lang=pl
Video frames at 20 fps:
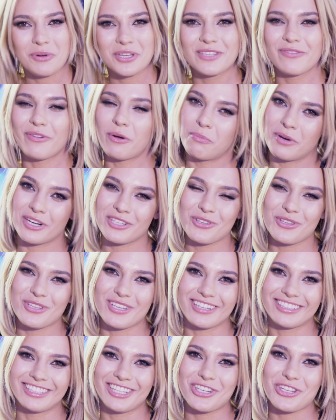Państwa bardzo
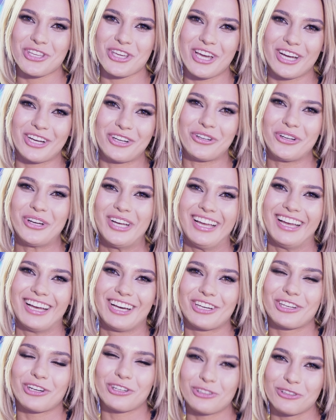serdecznie jako
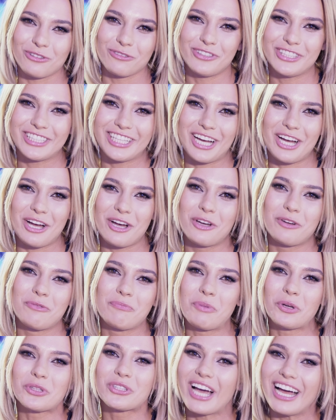rodowita e,
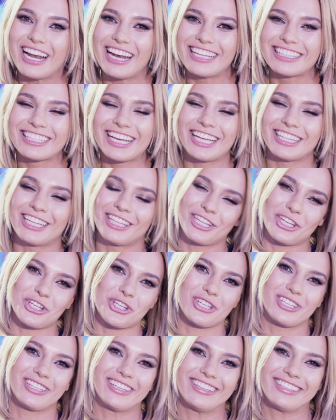podhalanka na
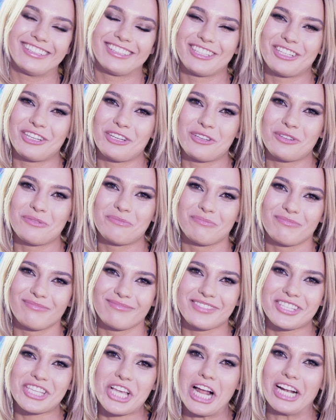nasze
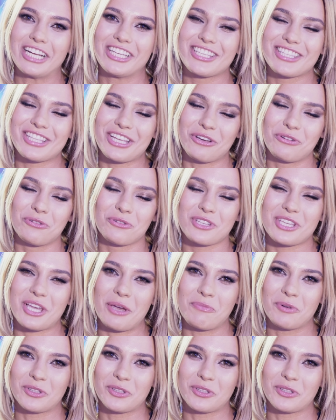e, skaliste i górskie